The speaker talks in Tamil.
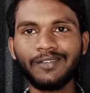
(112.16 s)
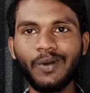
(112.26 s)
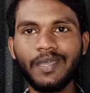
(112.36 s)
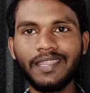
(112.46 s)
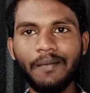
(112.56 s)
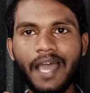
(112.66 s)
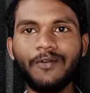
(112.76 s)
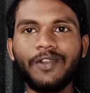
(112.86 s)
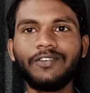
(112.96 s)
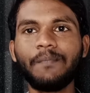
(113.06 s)
ஸோ இந்த மாதிரி
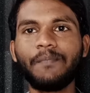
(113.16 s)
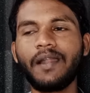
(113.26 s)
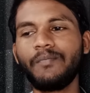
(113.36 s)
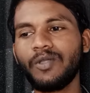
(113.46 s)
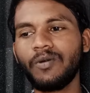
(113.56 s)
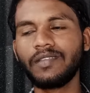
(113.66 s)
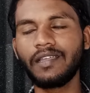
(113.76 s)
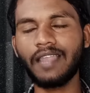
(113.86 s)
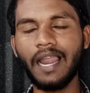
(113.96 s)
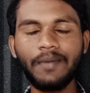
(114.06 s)
ஒரு விஷயம் பண்ணும்போது வந்து
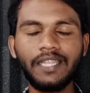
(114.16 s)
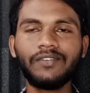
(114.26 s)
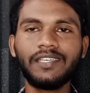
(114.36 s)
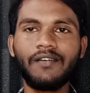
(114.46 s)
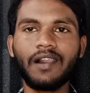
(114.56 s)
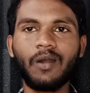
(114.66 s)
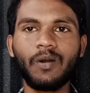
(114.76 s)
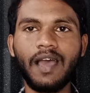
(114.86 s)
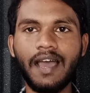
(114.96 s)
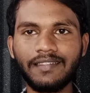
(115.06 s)
தளபதி விஜய் அவர்களோட
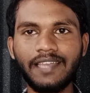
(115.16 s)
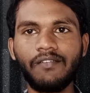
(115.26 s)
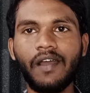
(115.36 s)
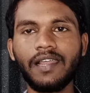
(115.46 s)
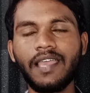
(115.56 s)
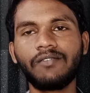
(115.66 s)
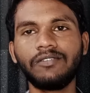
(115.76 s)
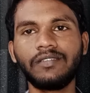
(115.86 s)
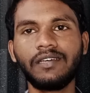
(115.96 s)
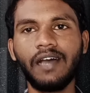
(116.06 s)
அரசியல் வருகைக்கு
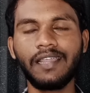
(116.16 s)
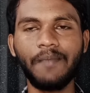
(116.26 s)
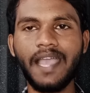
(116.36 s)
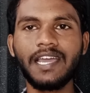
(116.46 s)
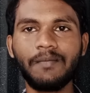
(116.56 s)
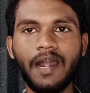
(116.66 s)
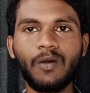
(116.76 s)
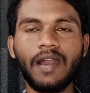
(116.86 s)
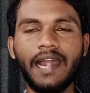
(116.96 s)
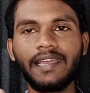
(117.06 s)
வந்து அது பயங்கரமான
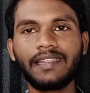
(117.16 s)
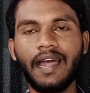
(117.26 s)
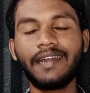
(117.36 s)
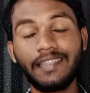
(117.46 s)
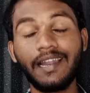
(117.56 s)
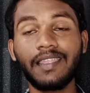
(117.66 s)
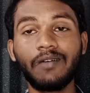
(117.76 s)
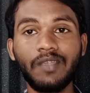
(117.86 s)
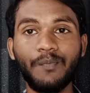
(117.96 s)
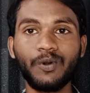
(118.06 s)
ஒரு அடி அடித்தளத்தை
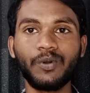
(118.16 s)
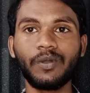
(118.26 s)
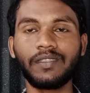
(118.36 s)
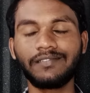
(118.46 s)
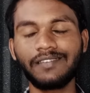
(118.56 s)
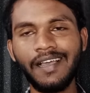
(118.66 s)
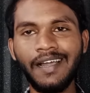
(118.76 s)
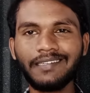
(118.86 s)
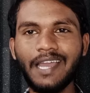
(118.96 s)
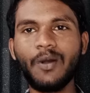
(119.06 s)
வந்து போட்டு கொடுத்துச்சு
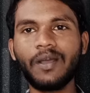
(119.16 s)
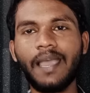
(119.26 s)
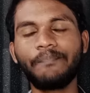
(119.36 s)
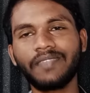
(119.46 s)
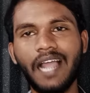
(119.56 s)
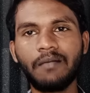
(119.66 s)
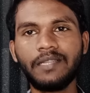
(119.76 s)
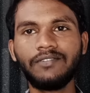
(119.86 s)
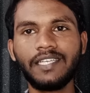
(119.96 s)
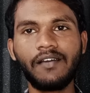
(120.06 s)
சரி ஓகே தளபதி
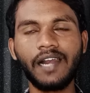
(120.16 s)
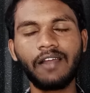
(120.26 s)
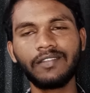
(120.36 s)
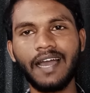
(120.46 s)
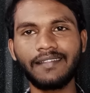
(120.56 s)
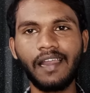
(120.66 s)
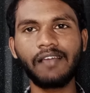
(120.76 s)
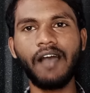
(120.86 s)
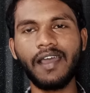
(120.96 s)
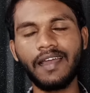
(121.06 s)
விஜய் அவர்களை வந்து
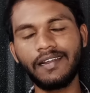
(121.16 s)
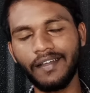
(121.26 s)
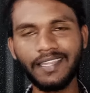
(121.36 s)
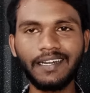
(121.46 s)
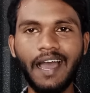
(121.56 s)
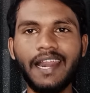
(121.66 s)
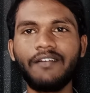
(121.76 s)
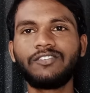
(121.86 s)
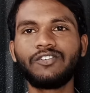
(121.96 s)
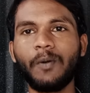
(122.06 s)
அரசியலுக்கு வராரு வந்துட்டாருனே
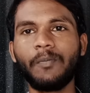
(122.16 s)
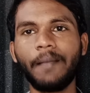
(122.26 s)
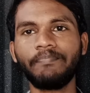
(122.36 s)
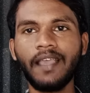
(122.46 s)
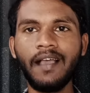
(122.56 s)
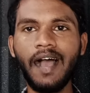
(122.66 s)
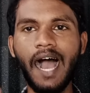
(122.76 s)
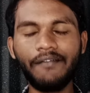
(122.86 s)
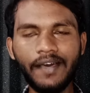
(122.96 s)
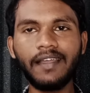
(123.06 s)
வச்சுப்போமே
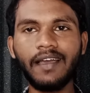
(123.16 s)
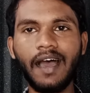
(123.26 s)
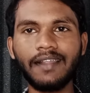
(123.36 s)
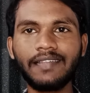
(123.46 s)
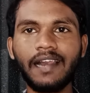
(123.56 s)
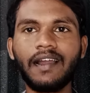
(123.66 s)
அவர் அரசியல்